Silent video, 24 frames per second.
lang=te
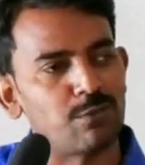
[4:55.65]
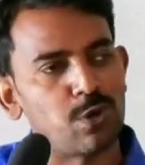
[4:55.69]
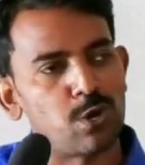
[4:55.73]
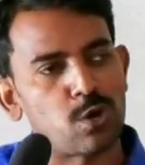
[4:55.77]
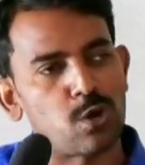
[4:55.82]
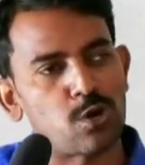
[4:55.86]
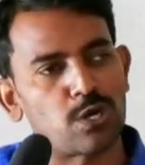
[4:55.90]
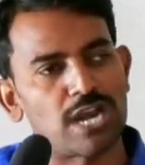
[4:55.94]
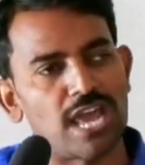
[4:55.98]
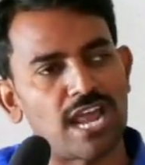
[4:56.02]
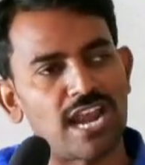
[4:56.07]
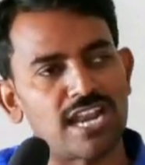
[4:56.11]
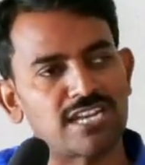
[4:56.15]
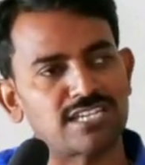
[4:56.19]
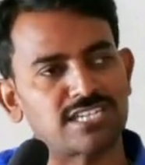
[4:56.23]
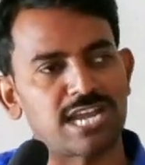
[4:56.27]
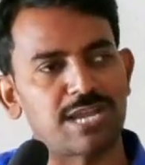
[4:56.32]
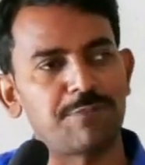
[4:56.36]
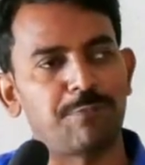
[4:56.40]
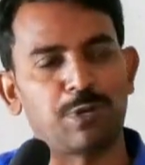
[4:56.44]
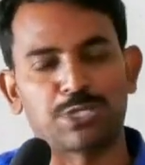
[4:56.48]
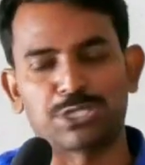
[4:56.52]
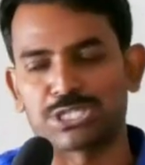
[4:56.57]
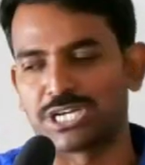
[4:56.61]
ఒక్కొక్కడు అలర్ట్
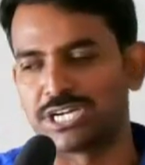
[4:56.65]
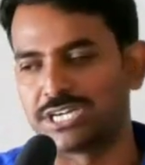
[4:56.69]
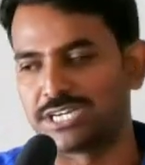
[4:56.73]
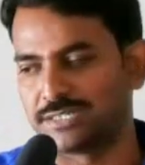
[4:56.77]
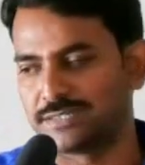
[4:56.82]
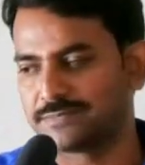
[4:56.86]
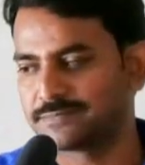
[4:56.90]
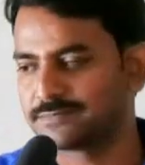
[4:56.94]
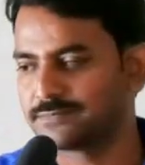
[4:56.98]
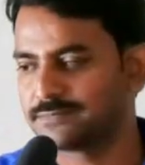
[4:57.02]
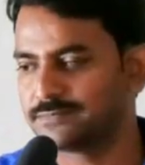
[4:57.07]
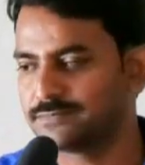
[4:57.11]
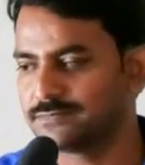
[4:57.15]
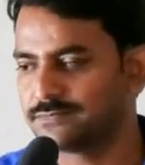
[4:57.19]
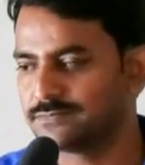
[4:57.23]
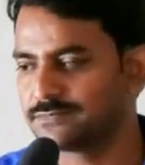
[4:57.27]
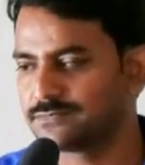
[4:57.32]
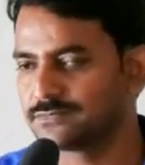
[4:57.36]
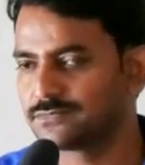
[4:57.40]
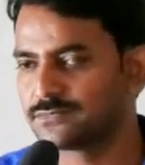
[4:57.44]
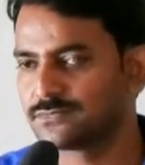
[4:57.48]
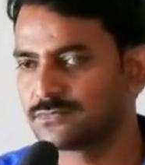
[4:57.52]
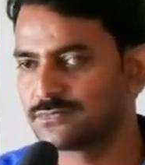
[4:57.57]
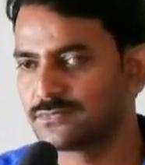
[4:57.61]
అయిపోతాడండి
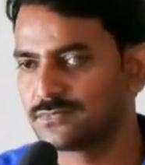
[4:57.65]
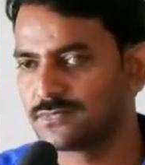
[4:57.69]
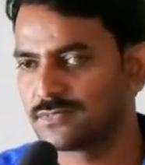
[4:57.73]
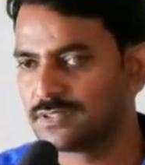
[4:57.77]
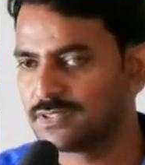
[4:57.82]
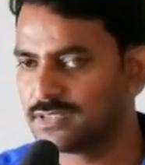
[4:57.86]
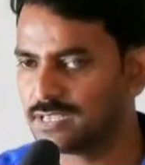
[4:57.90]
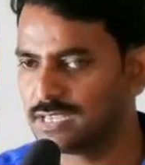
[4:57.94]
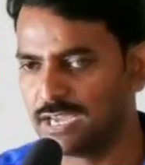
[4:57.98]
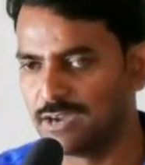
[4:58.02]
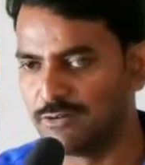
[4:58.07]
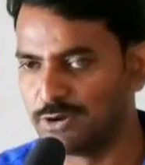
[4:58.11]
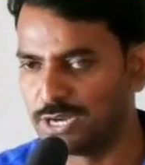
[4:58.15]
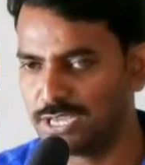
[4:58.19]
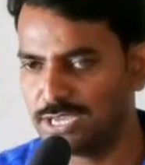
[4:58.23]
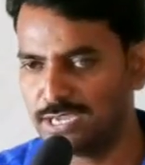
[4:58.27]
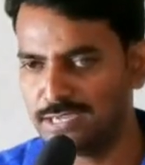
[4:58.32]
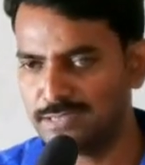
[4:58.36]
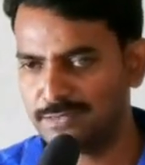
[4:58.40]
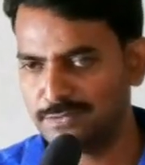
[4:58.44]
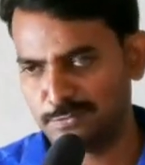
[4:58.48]
ఏమండి